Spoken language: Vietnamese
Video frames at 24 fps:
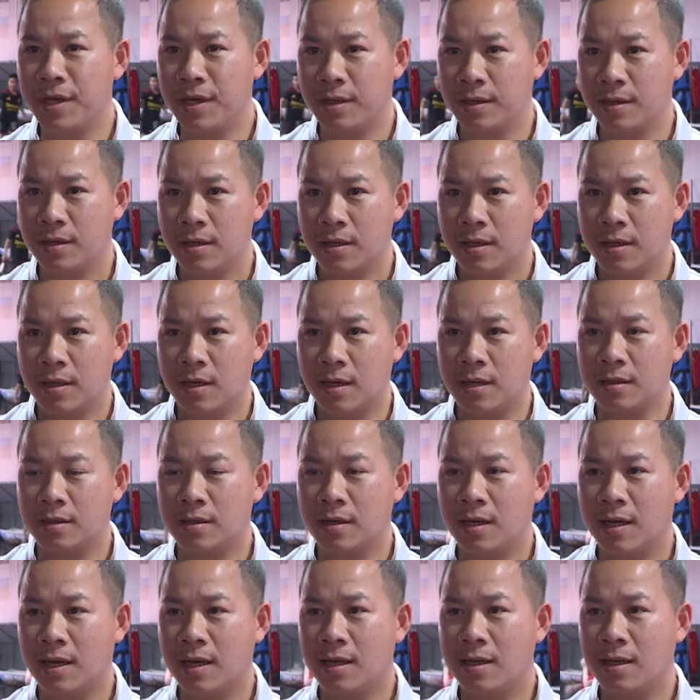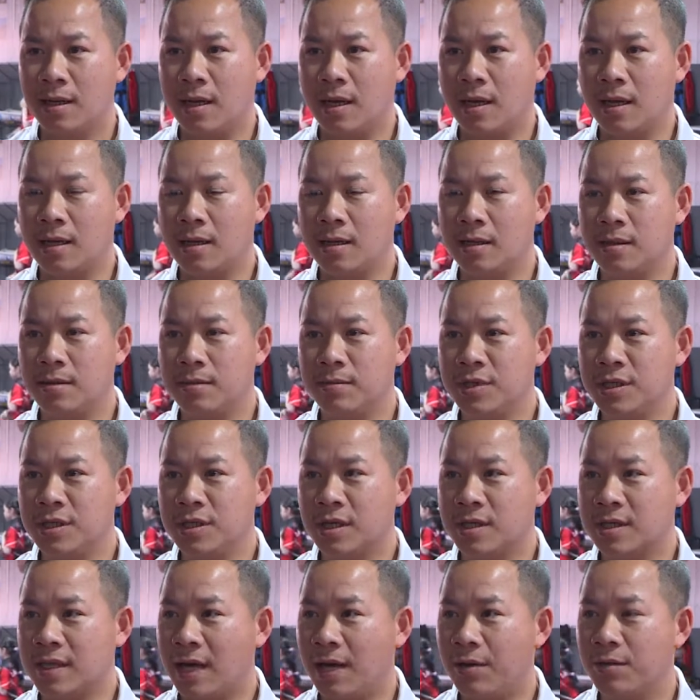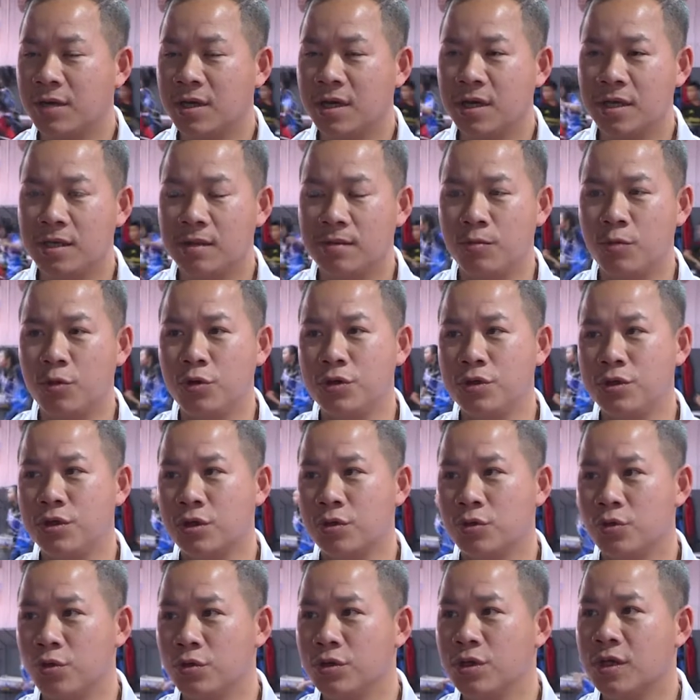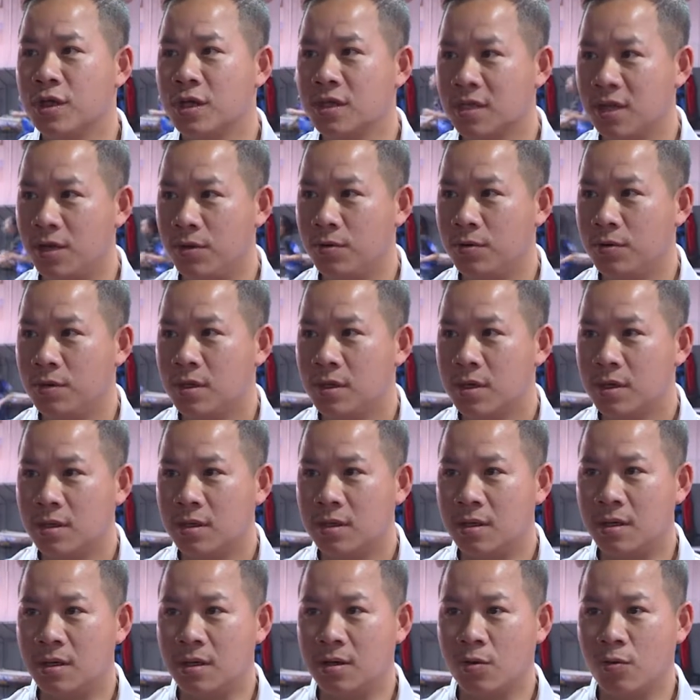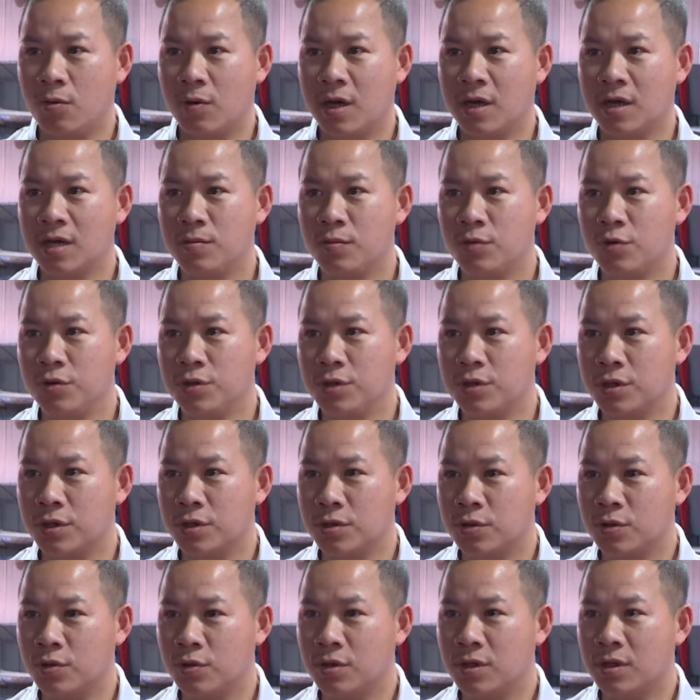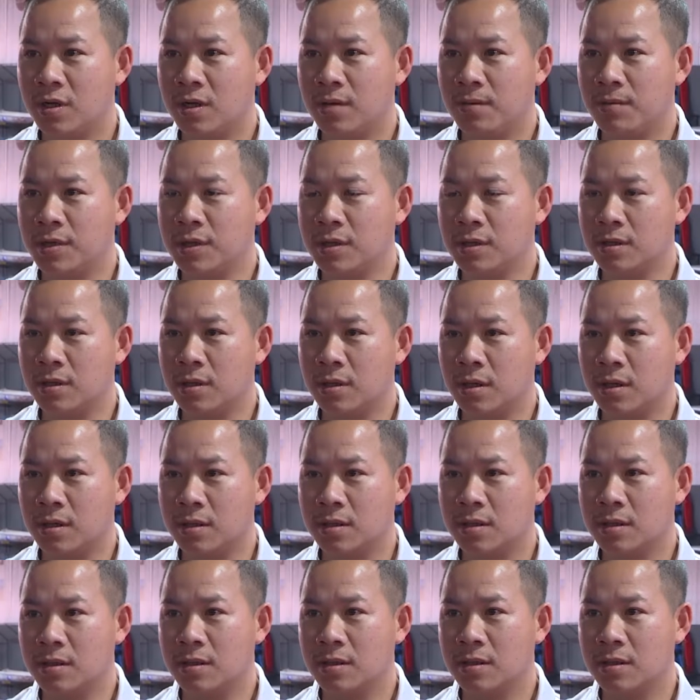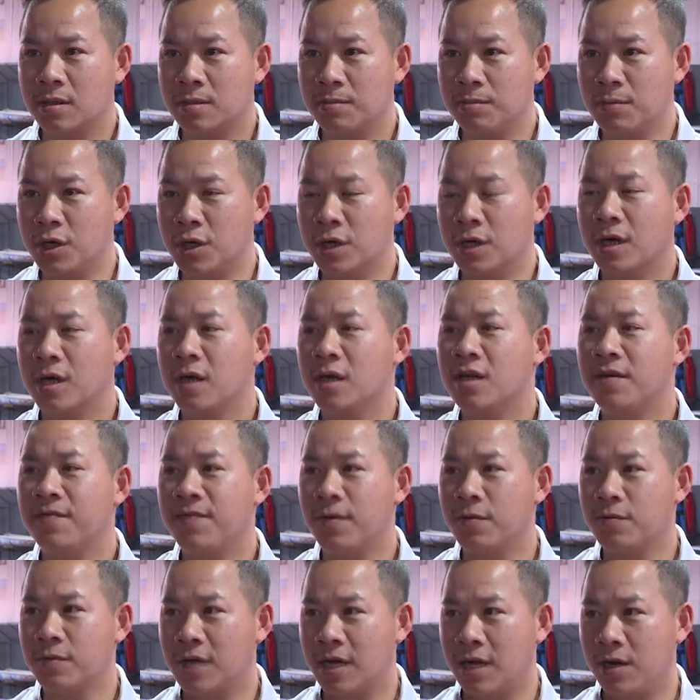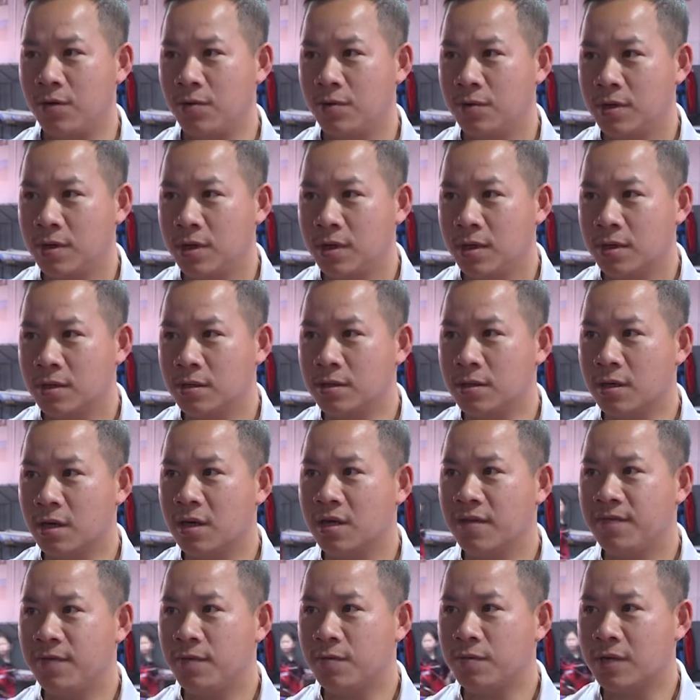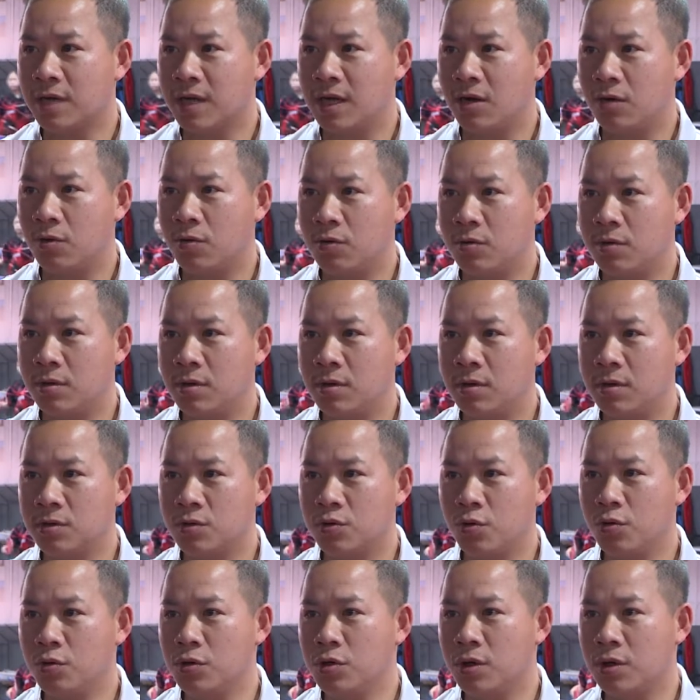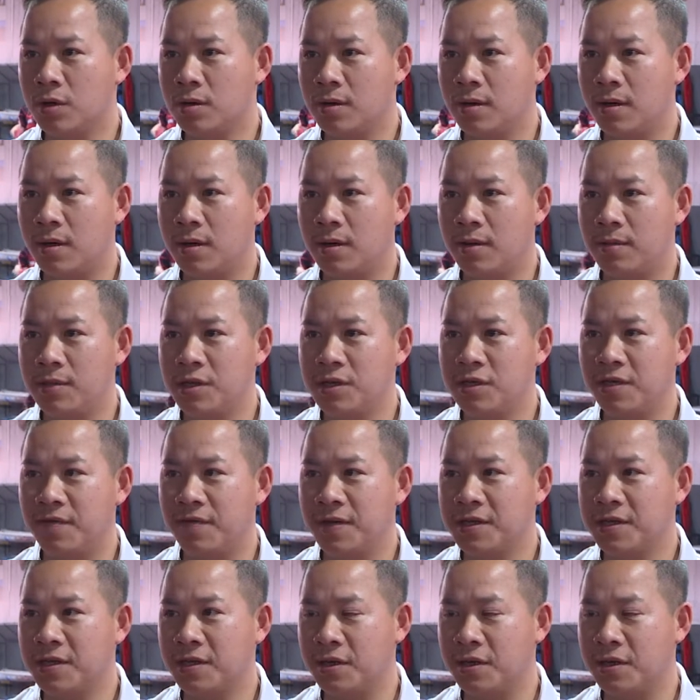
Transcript: mê, cái thứ hai là mình sẽ tạo được cái môi trường tốt cho các cháu. À, qua cái môi trường tốt là mình à, mở các lớp phong trào từ các lớp phong trào số lượng ờ, bây giờ phát